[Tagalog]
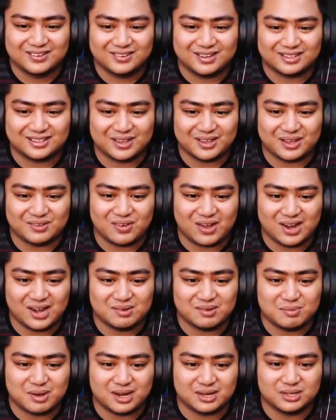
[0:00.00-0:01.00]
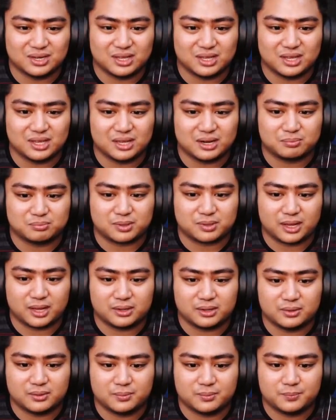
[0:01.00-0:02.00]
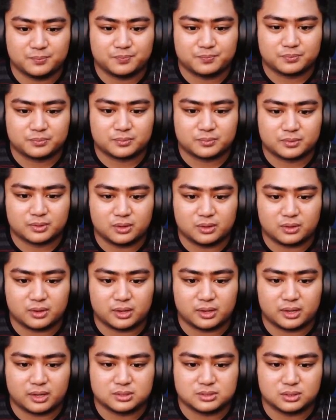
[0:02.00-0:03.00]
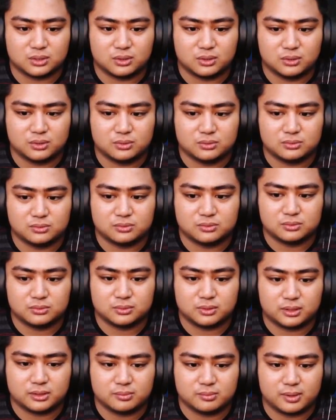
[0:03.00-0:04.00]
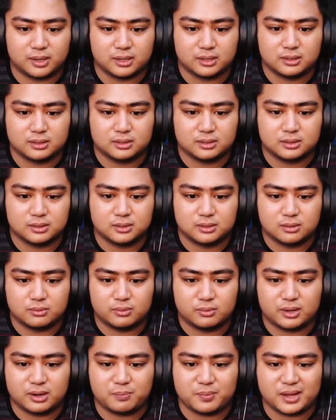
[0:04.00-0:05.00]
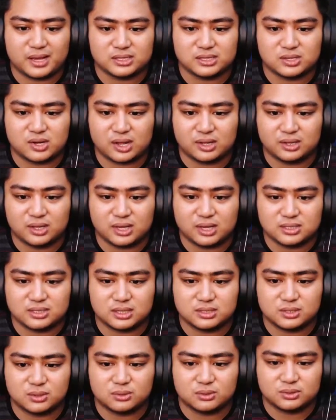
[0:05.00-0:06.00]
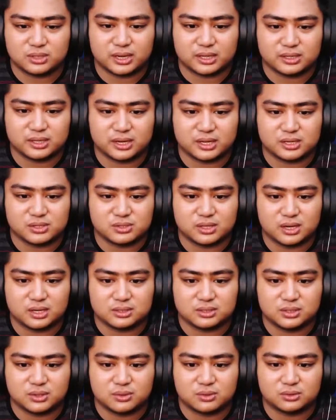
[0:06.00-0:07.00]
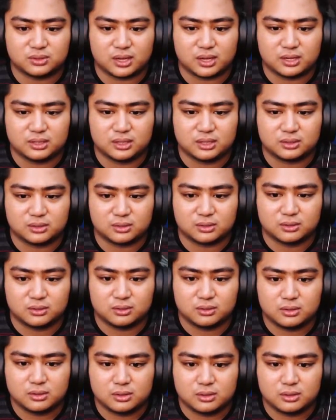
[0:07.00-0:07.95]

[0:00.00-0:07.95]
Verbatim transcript: Wala tayong kabala-bala, naghihirap tayo. Okay, so ano ba? Walang flashlight guys eh. Siguro dire-diretso na lang siguro tayo dito.